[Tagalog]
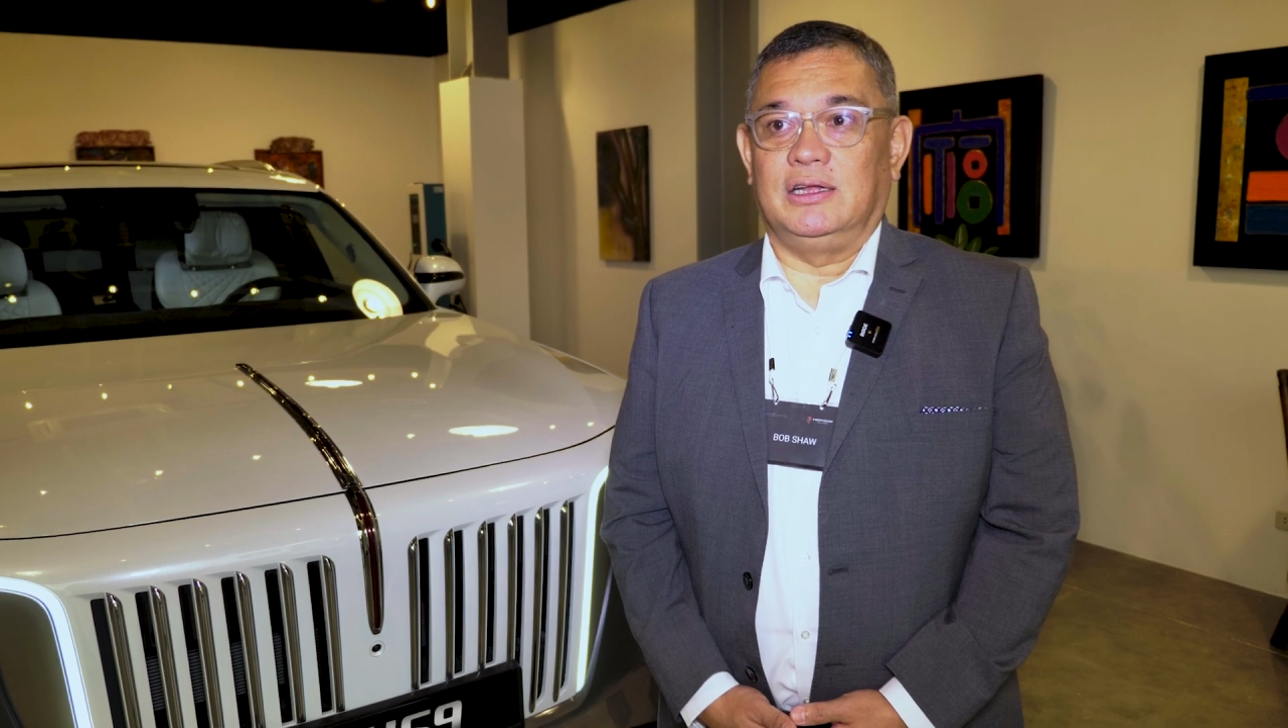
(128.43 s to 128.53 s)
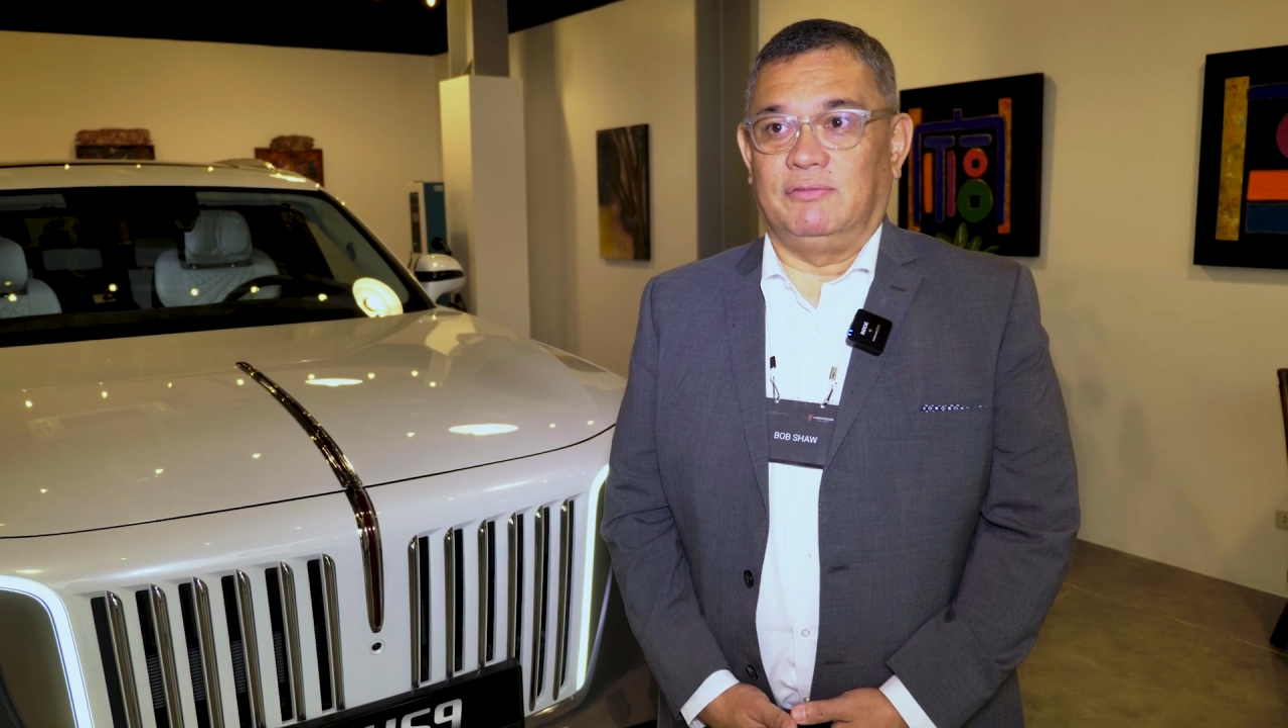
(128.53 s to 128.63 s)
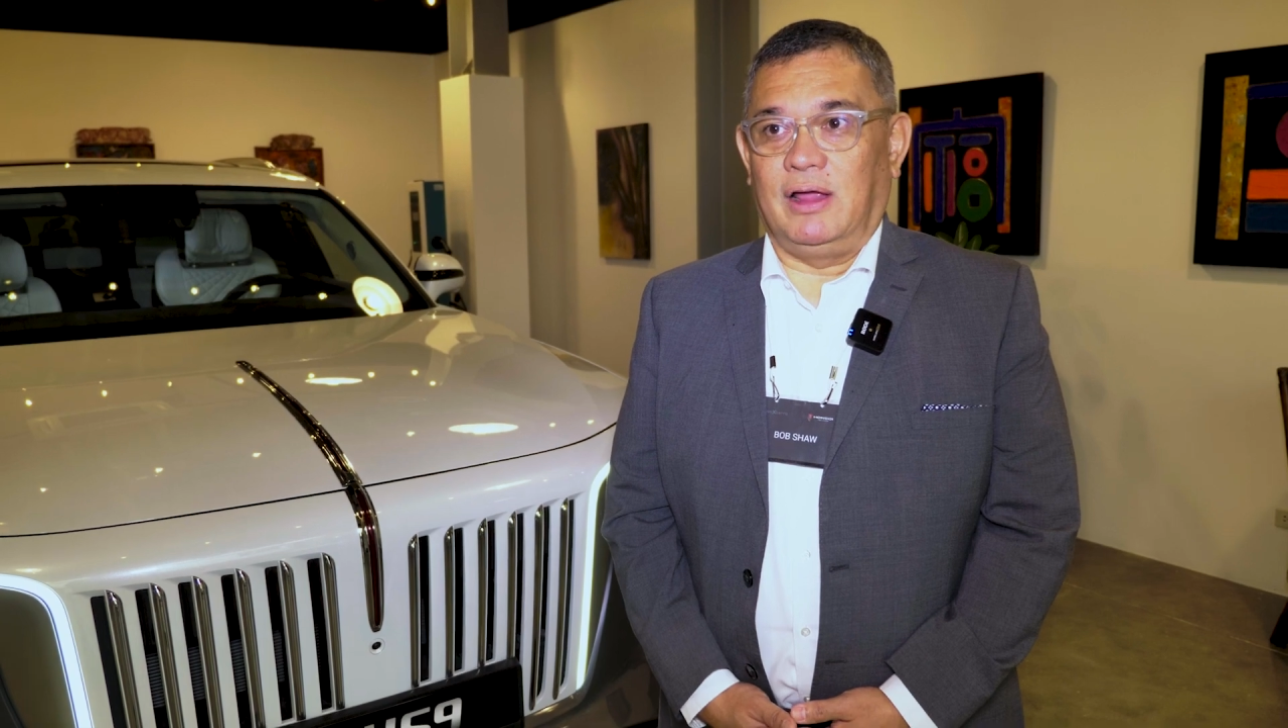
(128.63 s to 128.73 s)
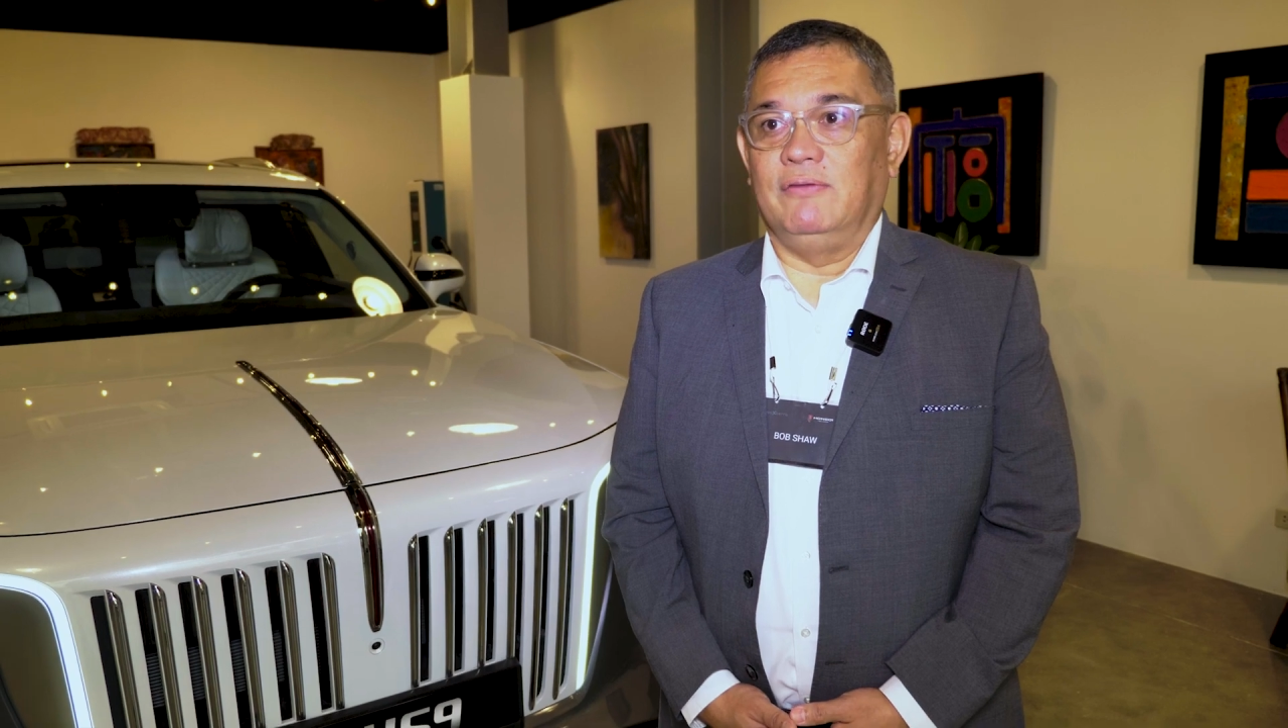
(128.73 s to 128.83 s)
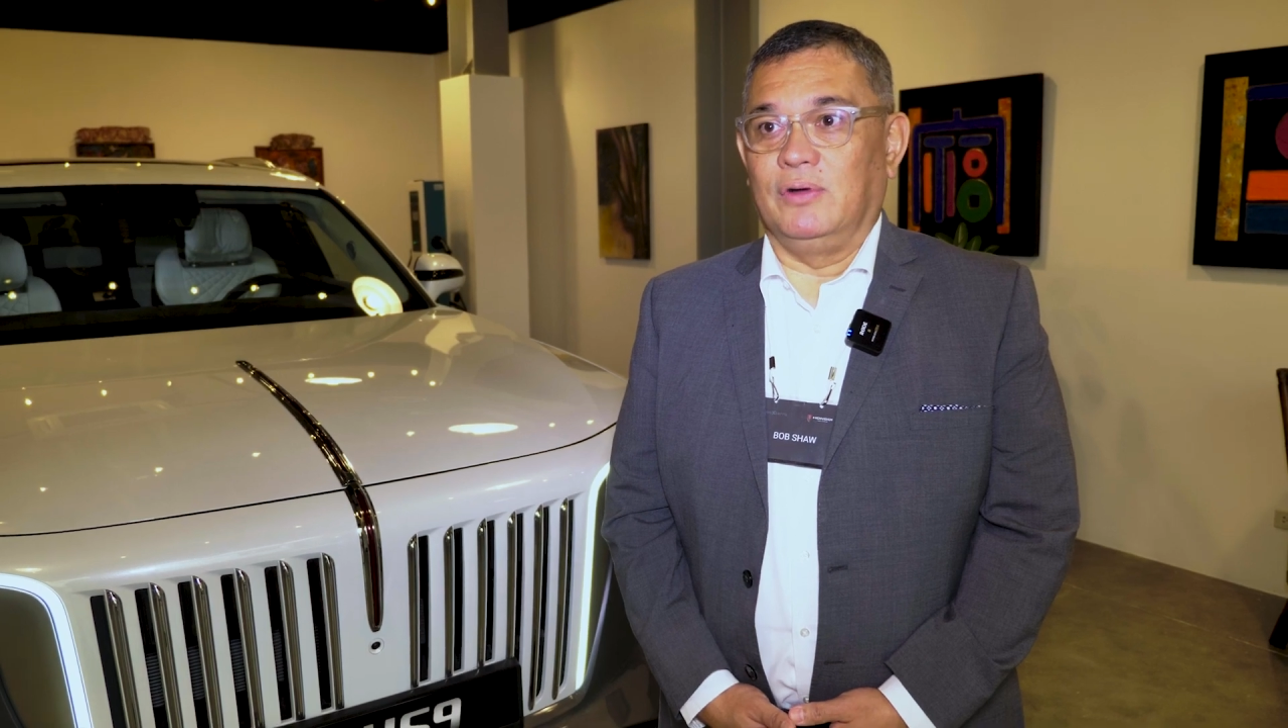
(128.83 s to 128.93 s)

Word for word: H5